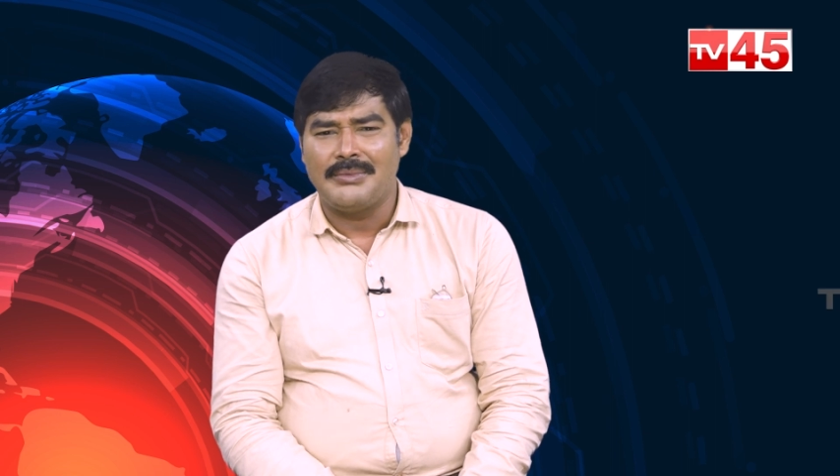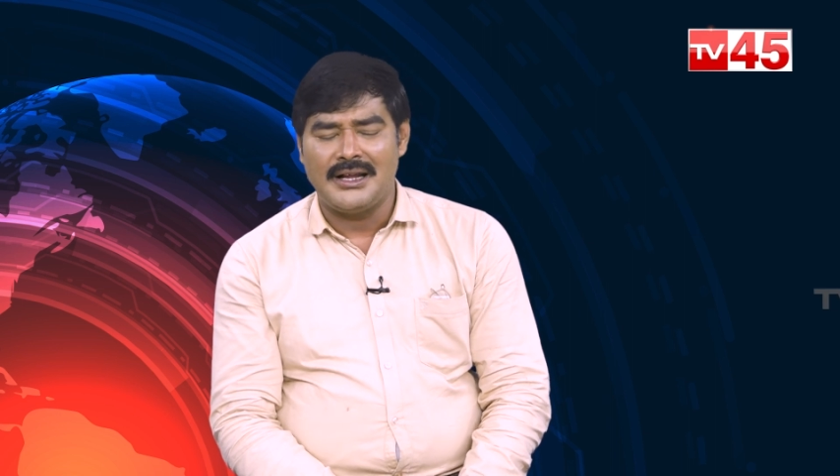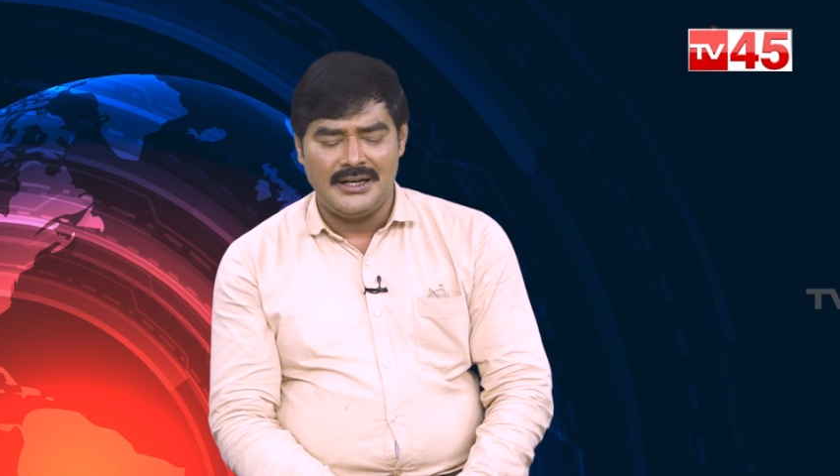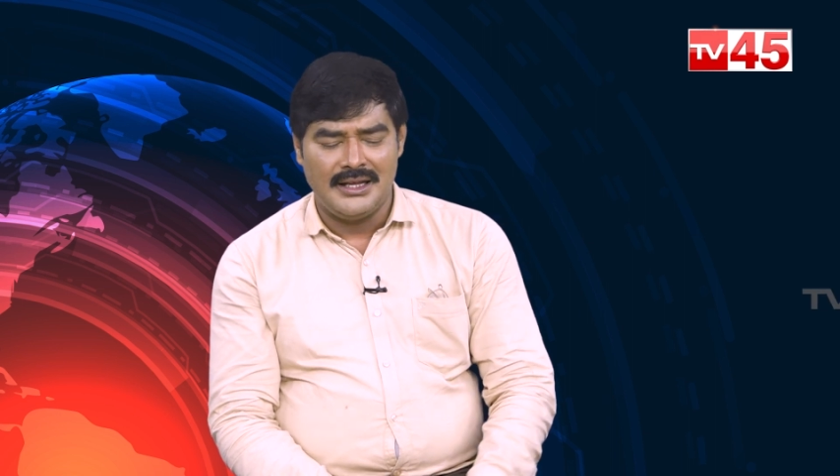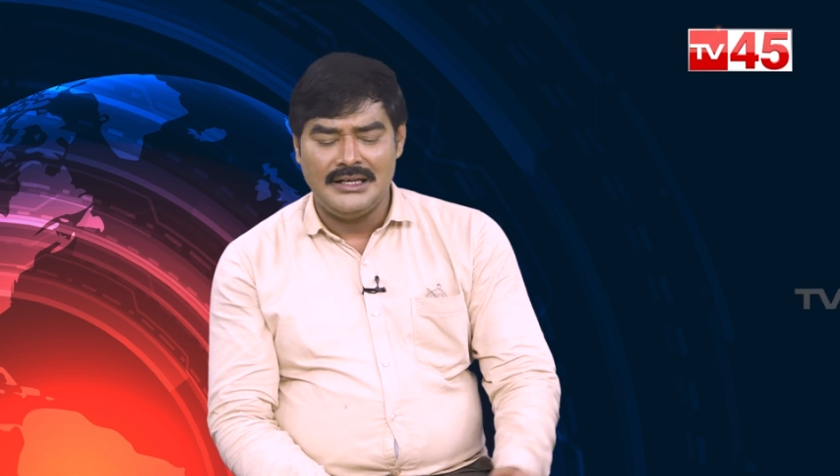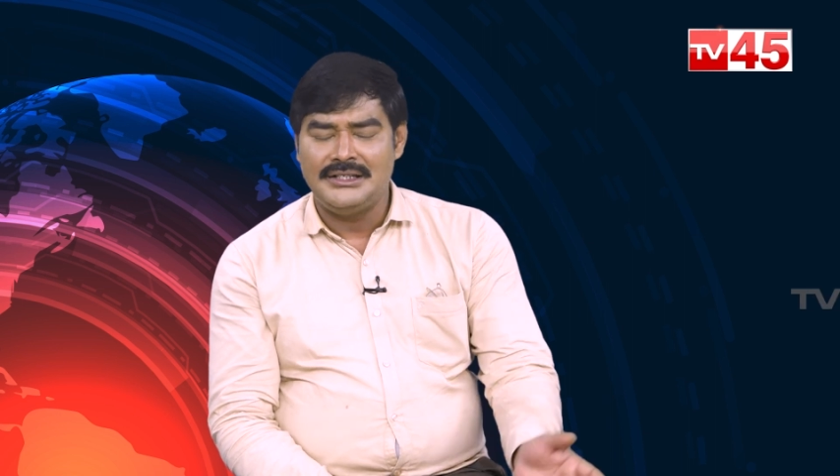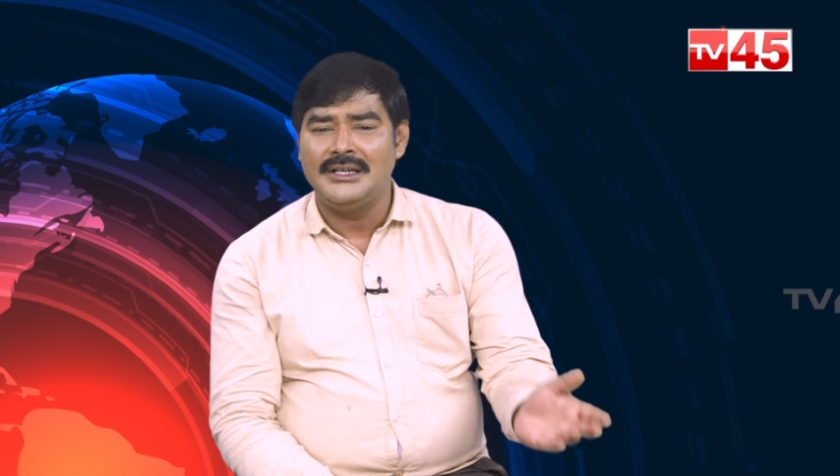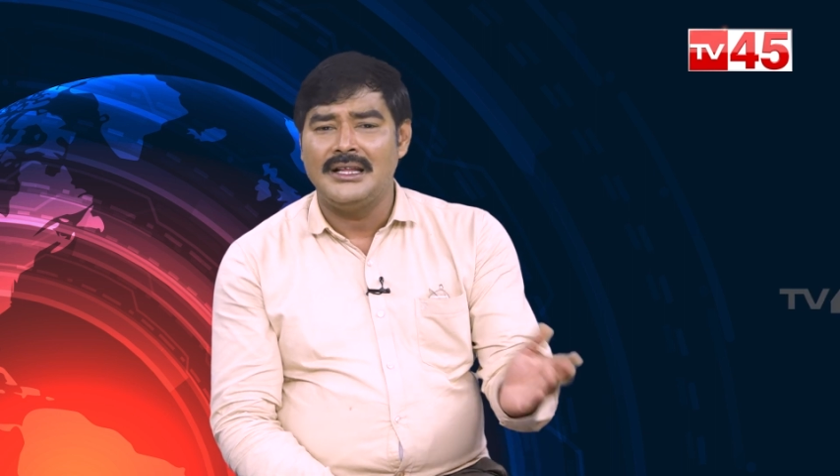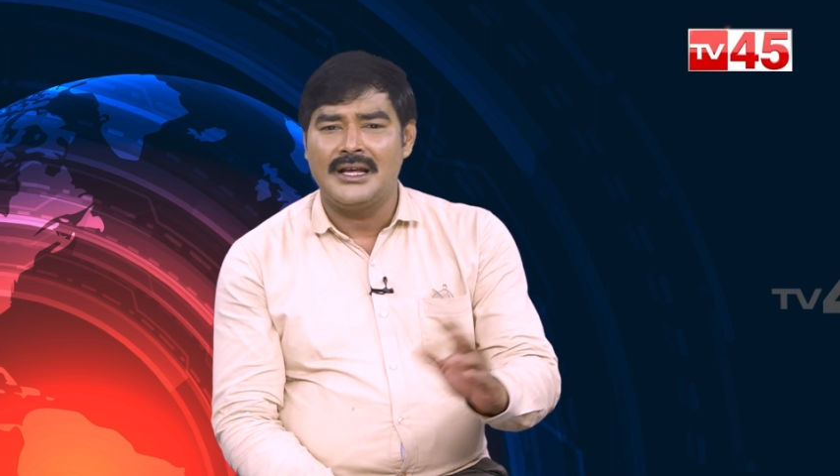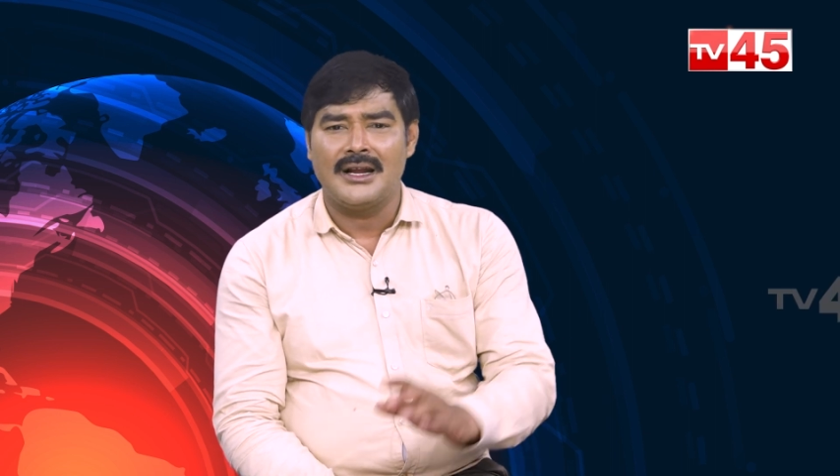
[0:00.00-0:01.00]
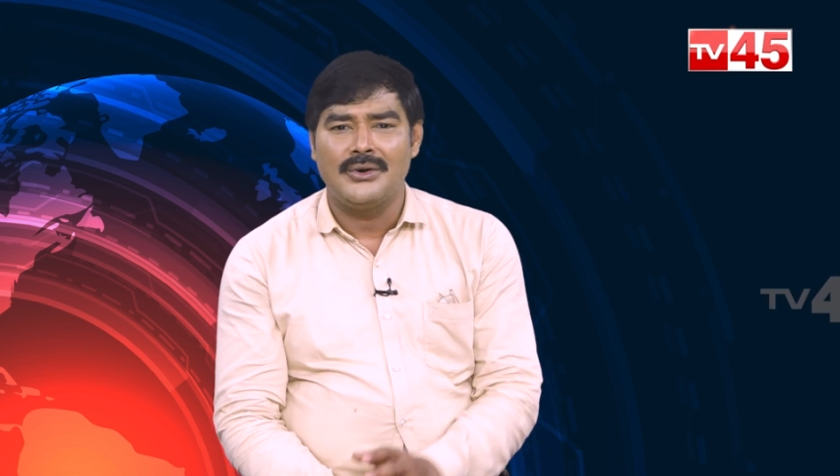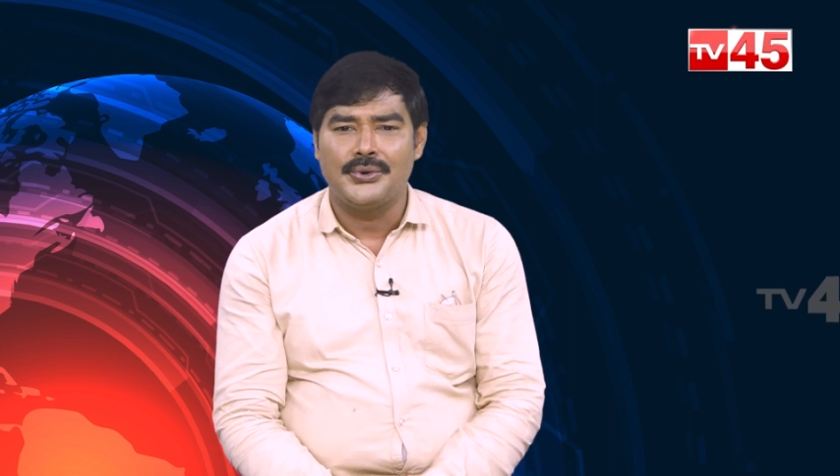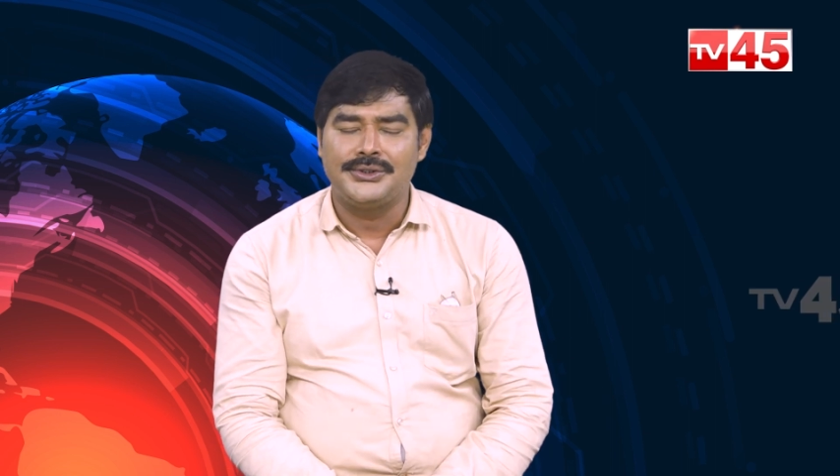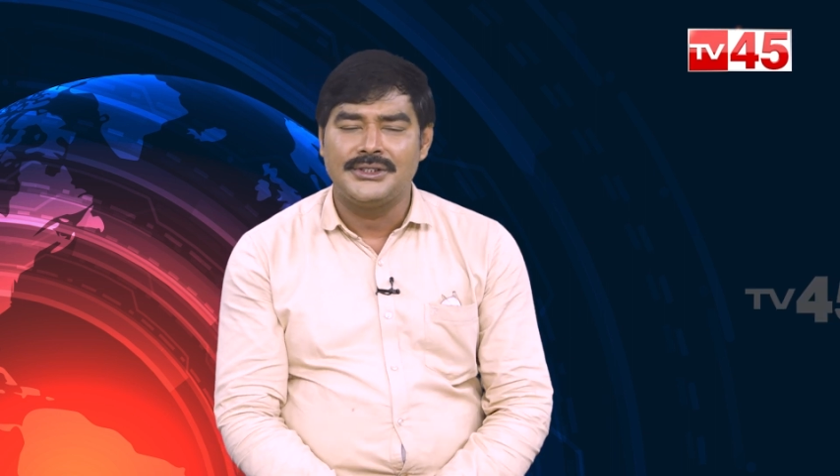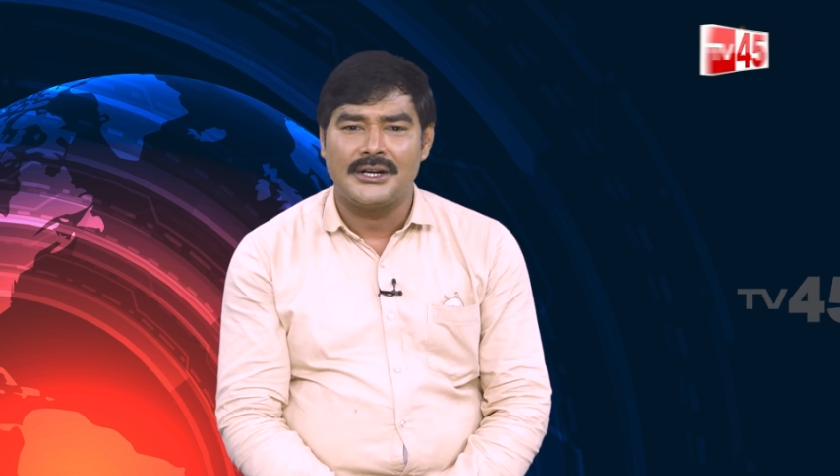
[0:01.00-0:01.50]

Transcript: పార్టీ గెలిచి అధికారంలోకి వచ్చిన